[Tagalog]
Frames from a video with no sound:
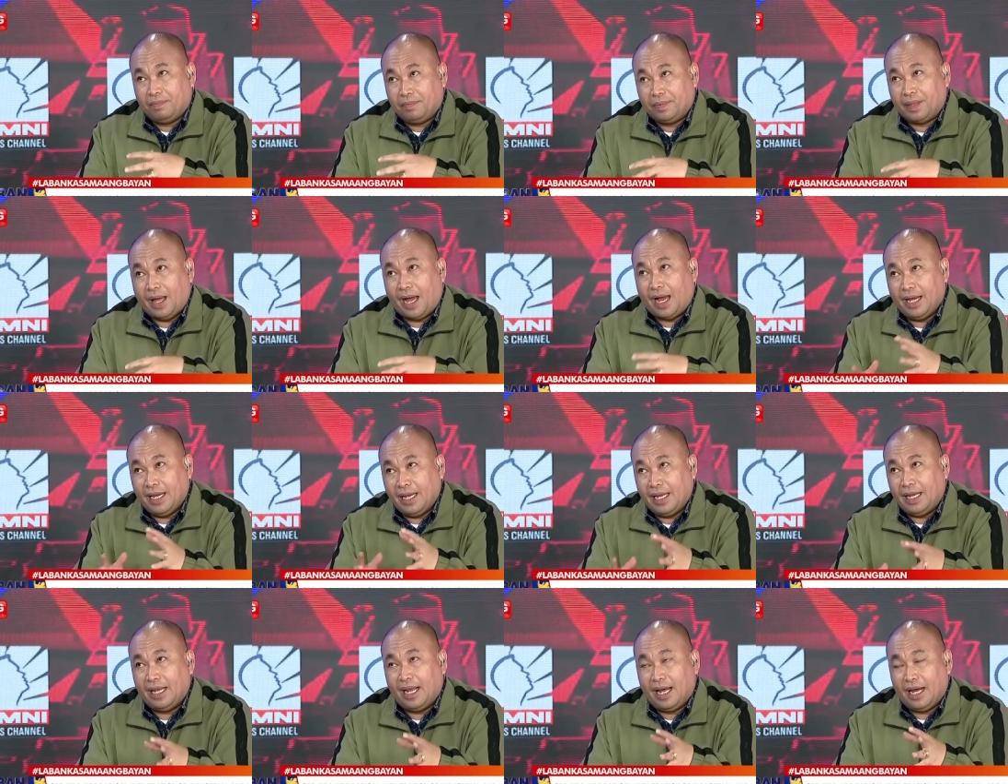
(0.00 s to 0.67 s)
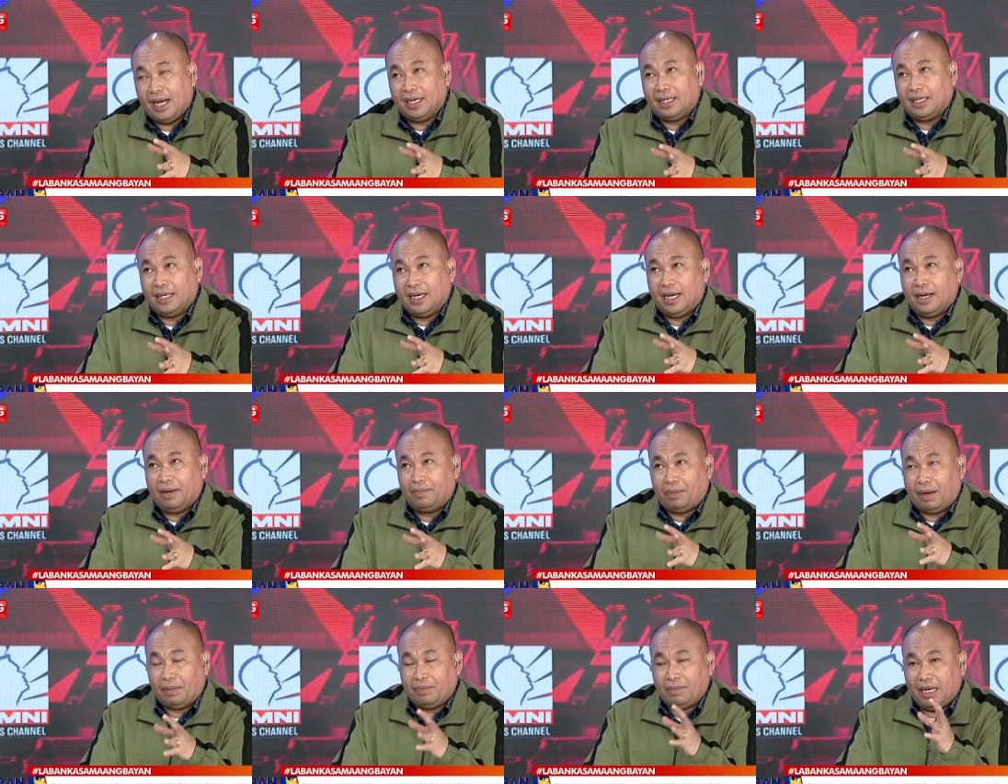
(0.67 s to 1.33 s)
Dahil ang uh,
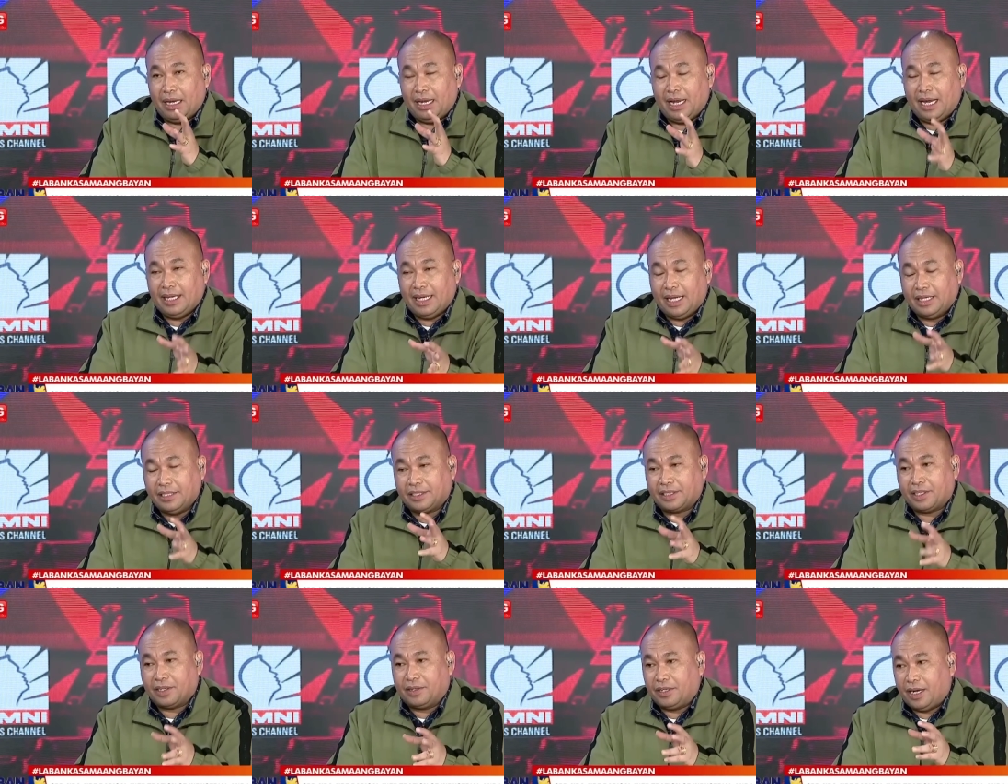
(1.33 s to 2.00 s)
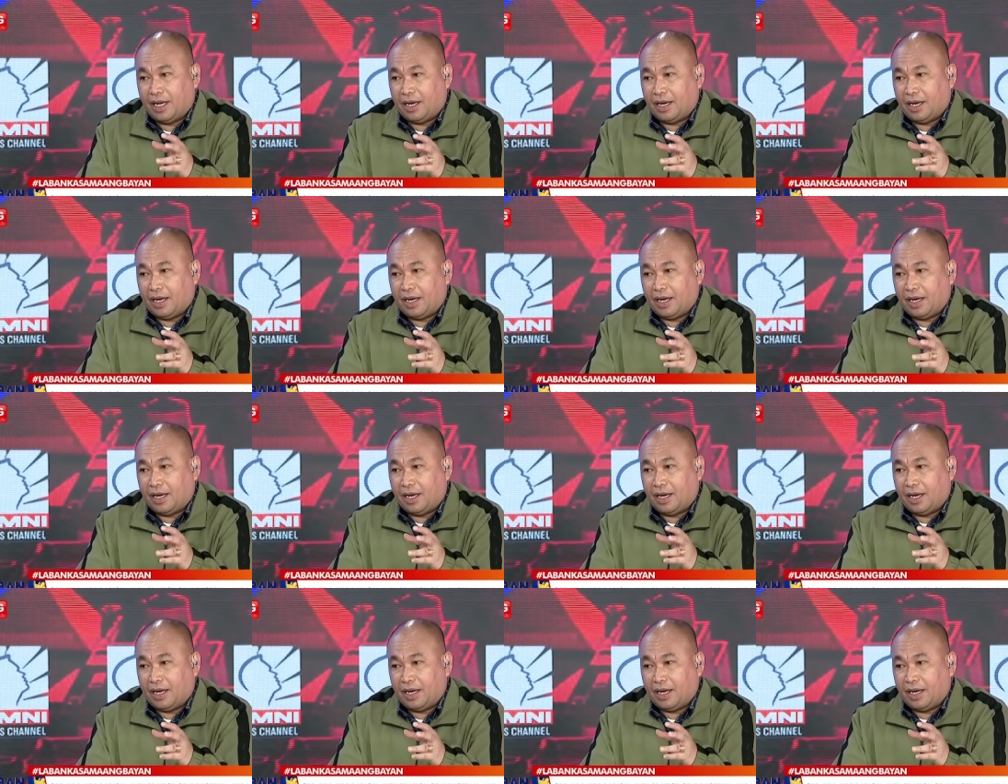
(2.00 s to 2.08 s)
yes. pamilya Yanson,